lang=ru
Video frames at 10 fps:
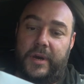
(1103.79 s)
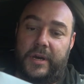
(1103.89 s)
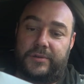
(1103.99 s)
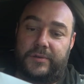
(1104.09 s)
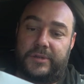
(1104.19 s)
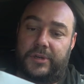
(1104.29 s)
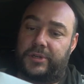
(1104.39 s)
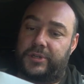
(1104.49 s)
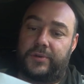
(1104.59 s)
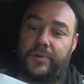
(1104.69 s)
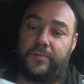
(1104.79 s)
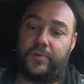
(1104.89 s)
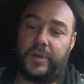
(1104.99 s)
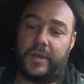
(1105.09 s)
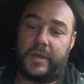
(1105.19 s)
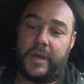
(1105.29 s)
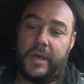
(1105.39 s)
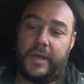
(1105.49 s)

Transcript: кашу из ржаной муки